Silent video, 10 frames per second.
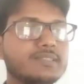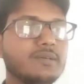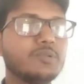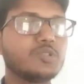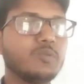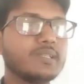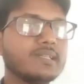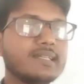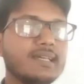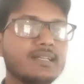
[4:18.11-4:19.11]
যেমন
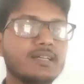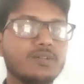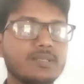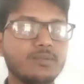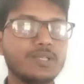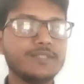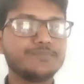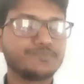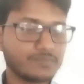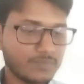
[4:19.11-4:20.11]
তোমাদেরকে একটা কথা বলি
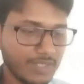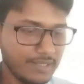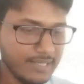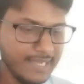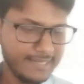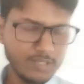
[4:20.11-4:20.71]
একটা